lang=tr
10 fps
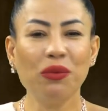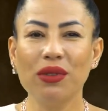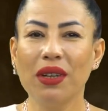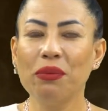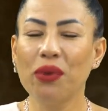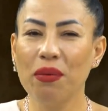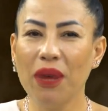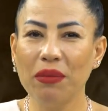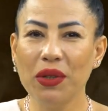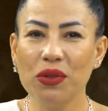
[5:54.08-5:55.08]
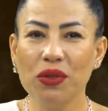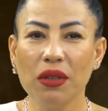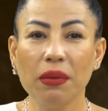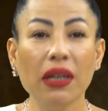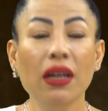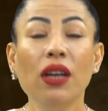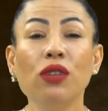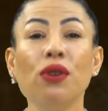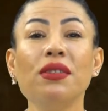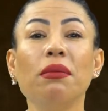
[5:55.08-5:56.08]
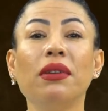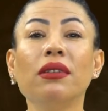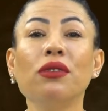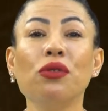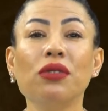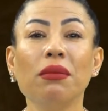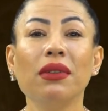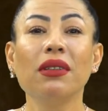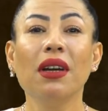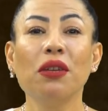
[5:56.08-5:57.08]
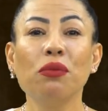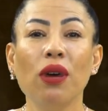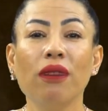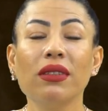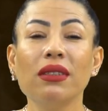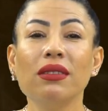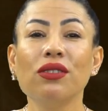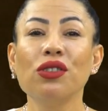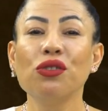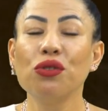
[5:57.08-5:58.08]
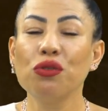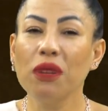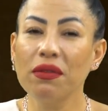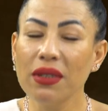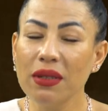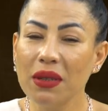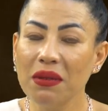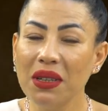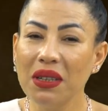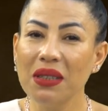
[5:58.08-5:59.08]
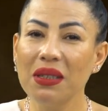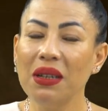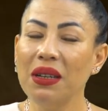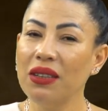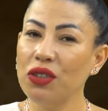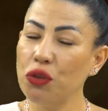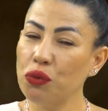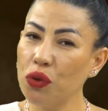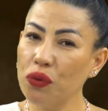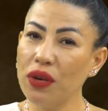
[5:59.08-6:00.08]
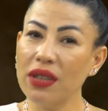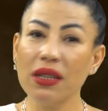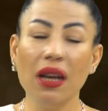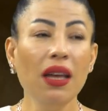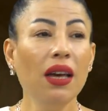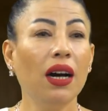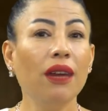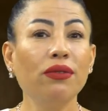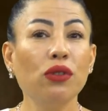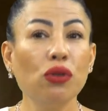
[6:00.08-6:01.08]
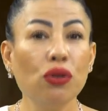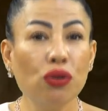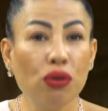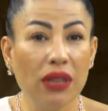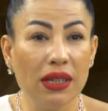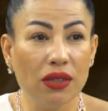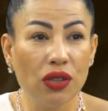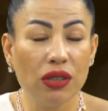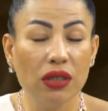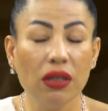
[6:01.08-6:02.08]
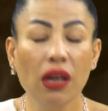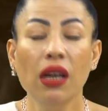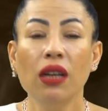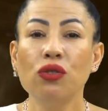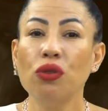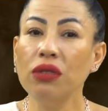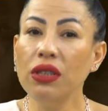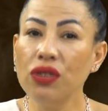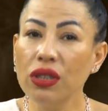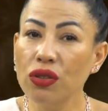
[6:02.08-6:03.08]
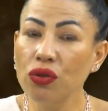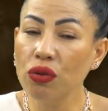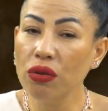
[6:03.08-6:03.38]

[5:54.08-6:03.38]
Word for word: Buradan problemleri çözebilir. Çözebilir de çözebilir. Yani bu hafta sizin için de çözüm haftası sevgili ikizler. iletişim çok fazla. Hafta sonu çok gezeceksin, çok yiyeceksin,